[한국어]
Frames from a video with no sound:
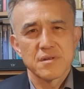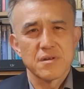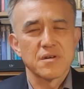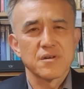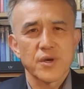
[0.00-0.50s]

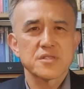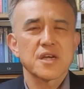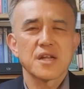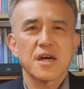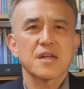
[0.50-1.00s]
어, 회사
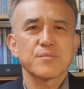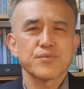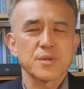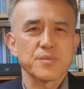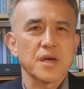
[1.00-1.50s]
일
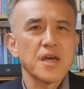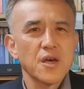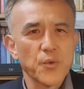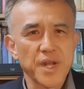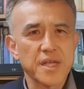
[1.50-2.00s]
하나뿐입니다.
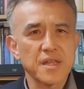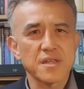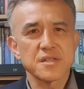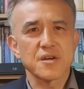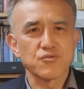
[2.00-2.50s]
왜 이렇게
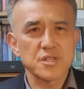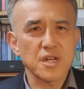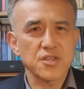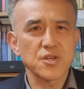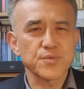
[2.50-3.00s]
되느냐?
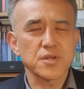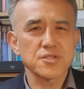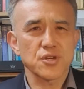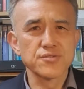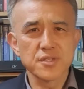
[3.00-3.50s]
우리나라
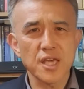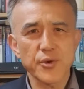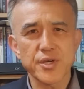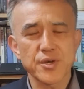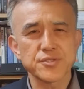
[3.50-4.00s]
기업들은 전
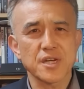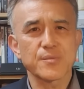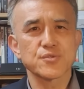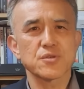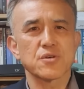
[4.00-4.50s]
세계와
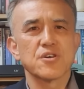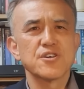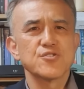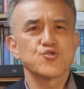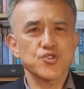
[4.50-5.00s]
경쟁하면서
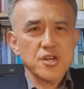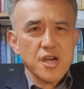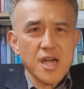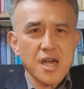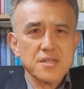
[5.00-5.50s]
쫙
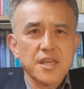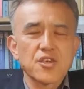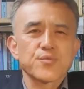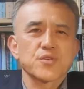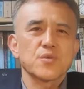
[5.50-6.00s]

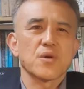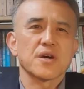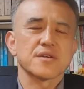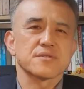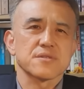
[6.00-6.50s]
대기업들은
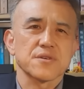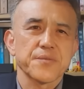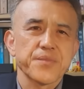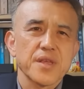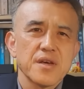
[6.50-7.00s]
올라갔어요.
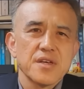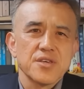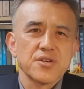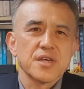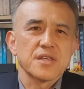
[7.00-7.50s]

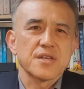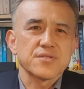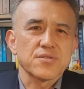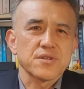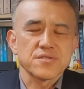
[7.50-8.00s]
여기에
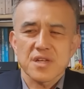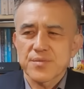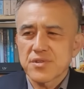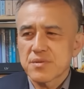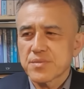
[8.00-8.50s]
대해서 어떤
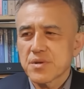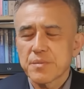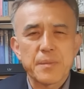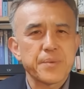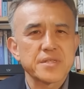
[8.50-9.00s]
사람들은 뭐
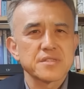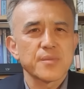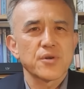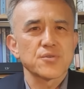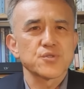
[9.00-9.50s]
매판
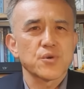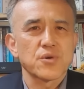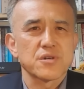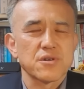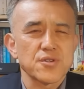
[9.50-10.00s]
잡반
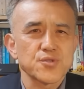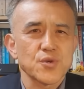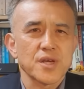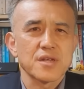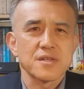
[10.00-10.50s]
어쩌고 그런
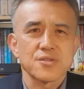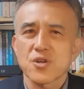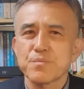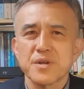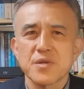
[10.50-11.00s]
헛소리 하는데
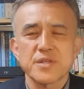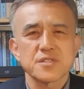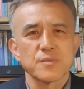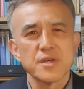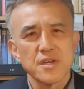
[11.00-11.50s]
천만의
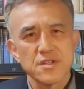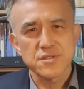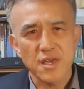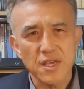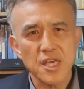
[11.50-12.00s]
말씀.
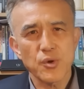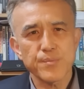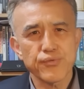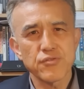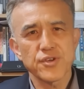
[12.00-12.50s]

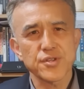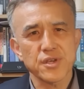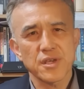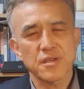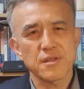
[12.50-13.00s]
세계와 풀
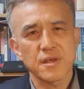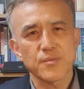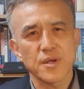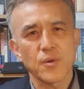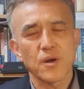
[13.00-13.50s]
경쟁했기
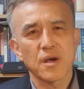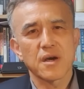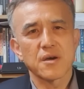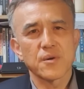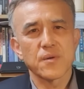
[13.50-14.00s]
때문에
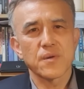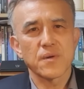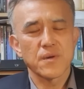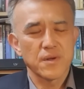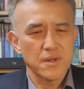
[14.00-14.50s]
올라간
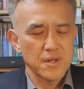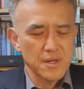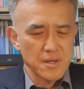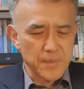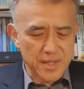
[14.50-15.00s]
거고
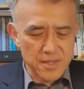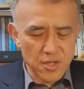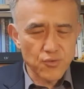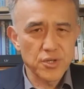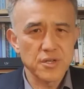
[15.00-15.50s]

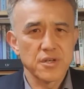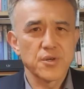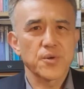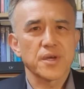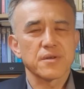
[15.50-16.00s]
반대로 우리
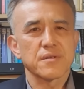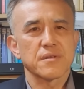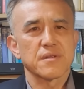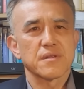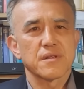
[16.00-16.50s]

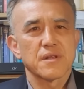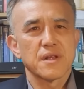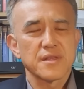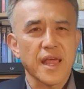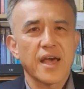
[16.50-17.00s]
의료계는
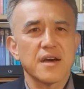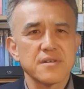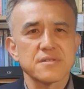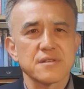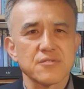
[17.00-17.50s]

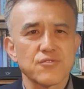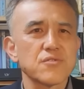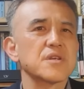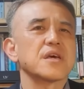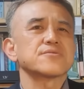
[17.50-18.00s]
대학은
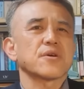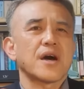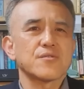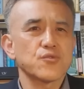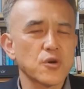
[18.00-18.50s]
국내에서
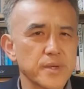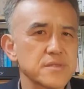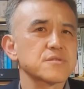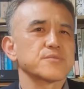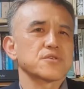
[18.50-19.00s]
한국어만
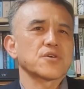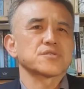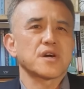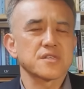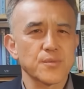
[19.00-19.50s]
쓰면서
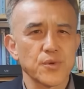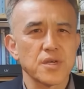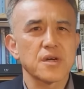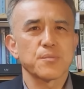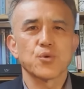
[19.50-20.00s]
경쟁하다
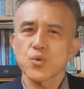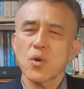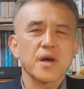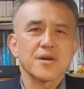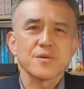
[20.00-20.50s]
보니까 못
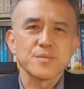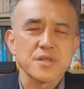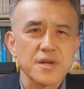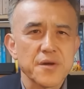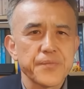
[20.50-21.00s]
올라간
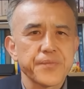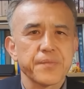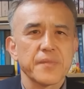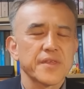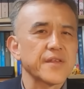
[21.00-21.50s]
겁니다.
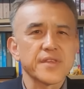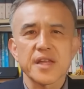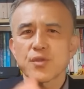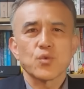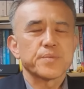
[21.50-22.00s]

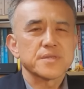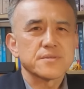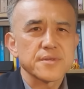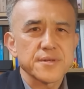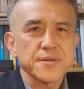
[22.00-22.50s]
옛날엔
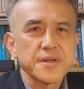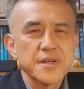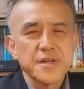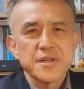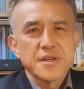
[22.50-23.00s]
높았어요.
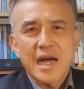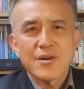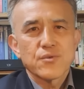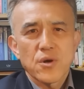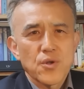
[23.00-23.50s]

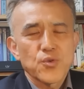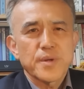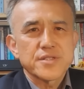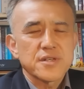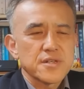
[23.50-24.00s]
한국 언론도
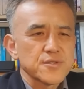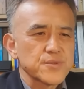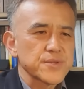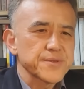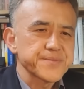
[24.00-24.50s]
마찬가지고.